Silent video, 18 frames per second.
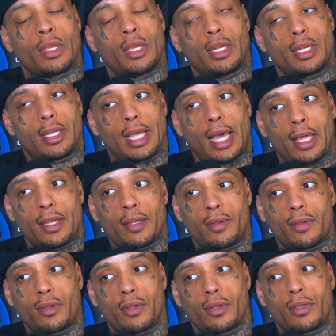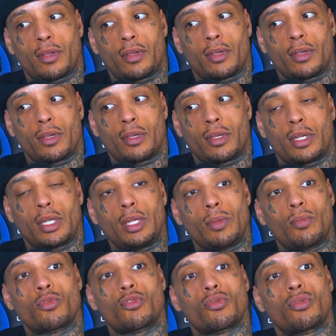Dann
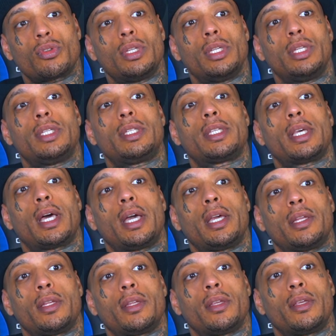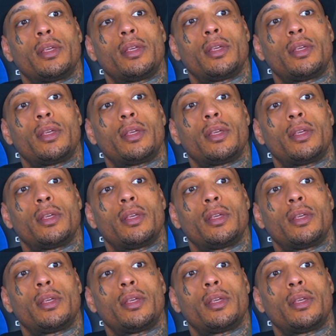nimmst du dir die Zeit